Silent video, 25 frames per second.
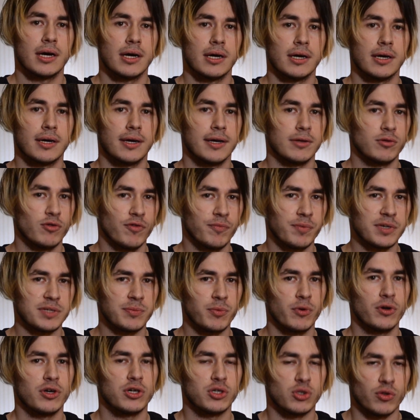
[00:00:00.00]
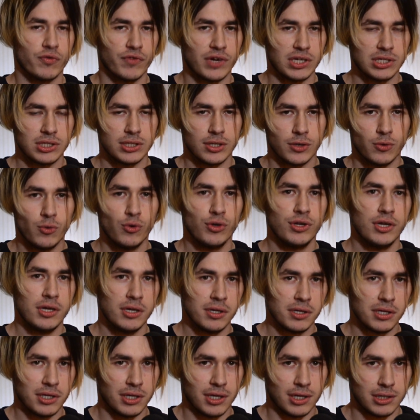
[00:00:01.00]
Готов поспорить, что в конце
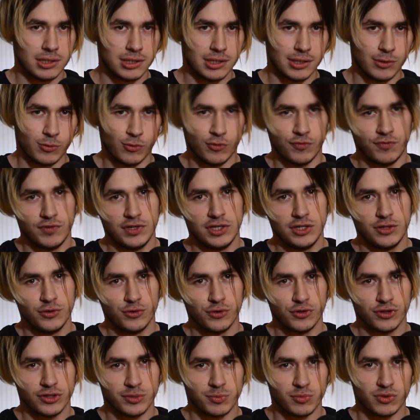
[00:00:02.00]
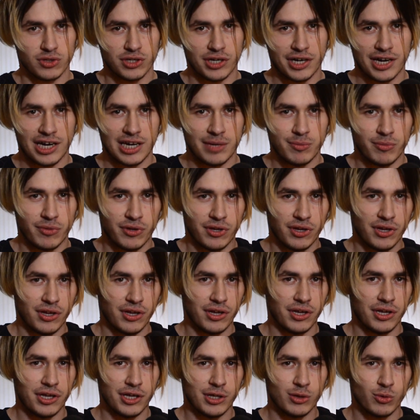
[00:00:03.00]
года я сделаю видео с
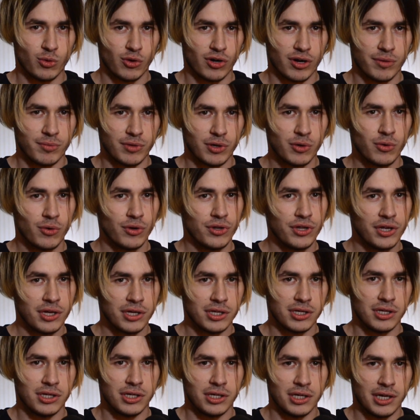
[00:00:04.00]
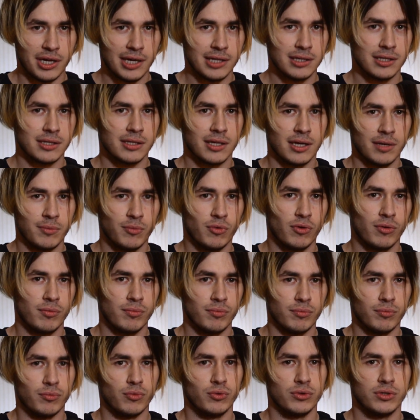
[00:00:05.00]
музыкальными итогами года, и этот
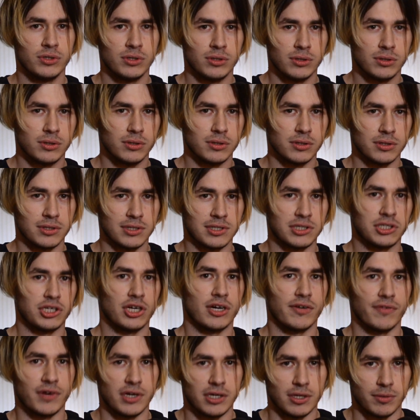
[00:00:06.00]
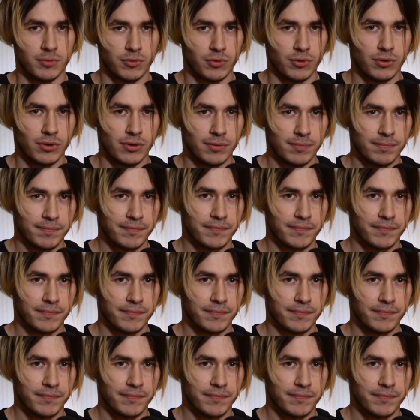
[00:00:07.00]
альбом будет разочарованием года.